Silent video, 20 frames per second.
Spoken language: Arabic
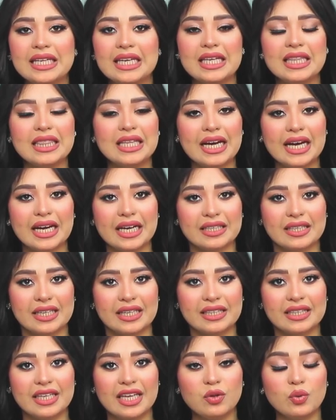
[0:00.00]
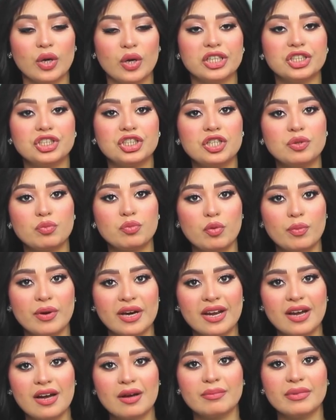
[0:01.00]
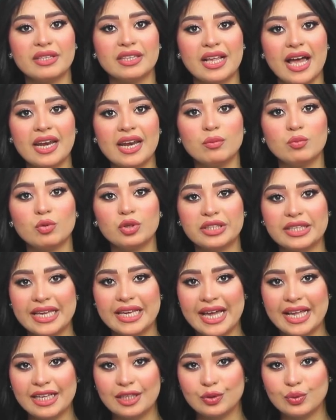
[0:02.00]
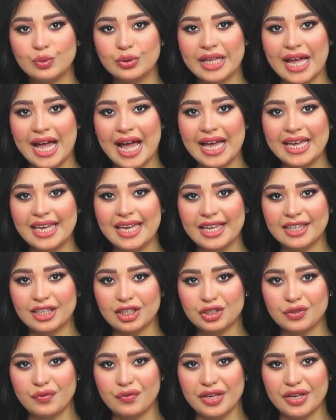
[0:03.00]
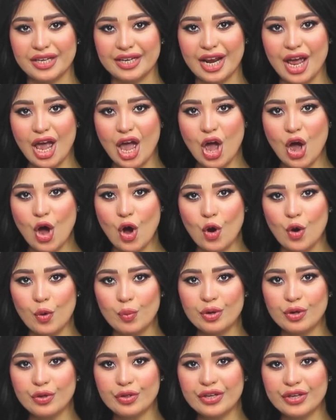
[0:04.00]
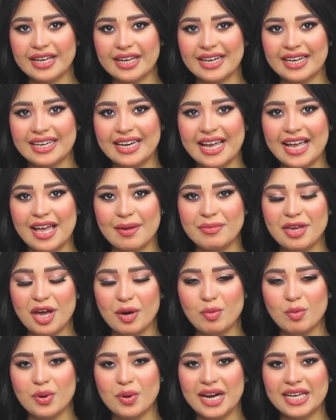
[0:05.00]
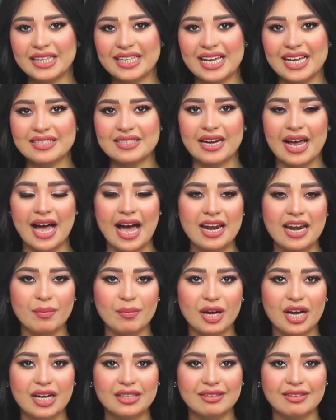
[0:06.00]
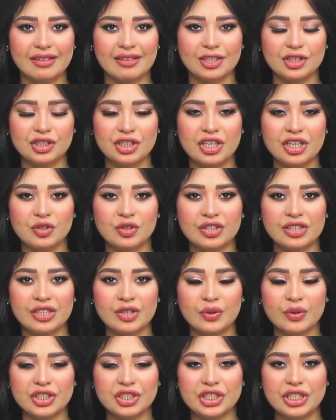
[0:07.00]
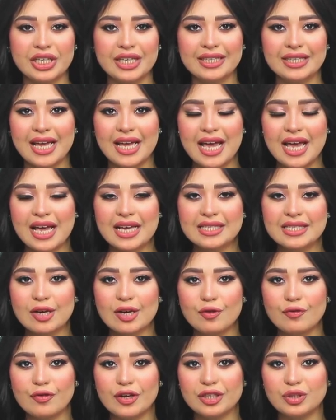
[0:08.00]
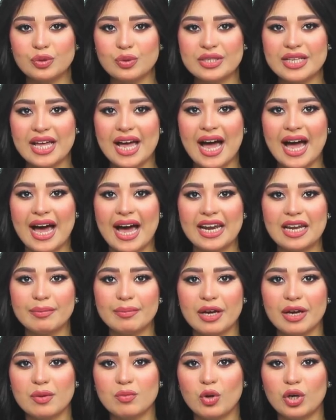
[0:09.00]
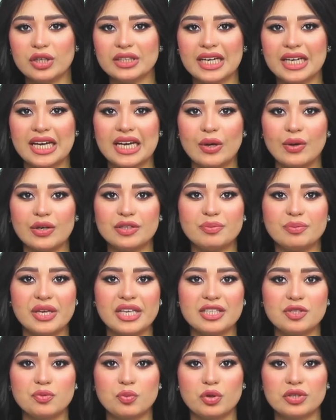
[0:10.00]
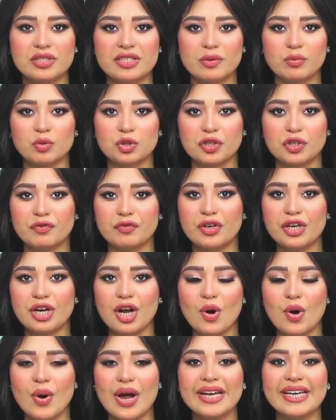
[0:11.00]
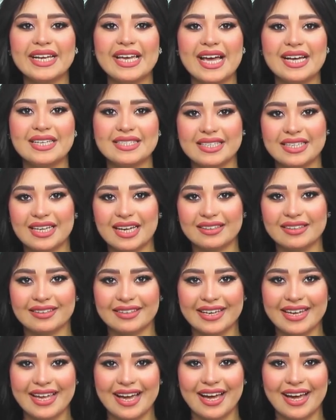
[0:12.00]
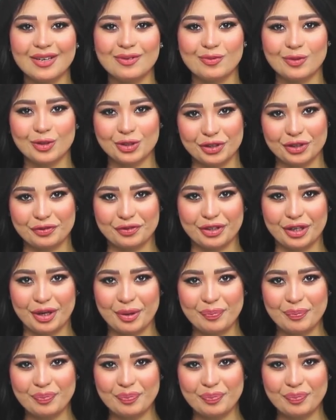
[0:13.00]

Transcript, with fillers: إذاعة 22 مباراة من المونديال دون أي تشفير وبيذكر أن جميع مباريات كأس العالم قطر 2022 سوف تذاع على مجموعة قنوات بي إن سبورتس المشفرة والكأس القطرية المشفرة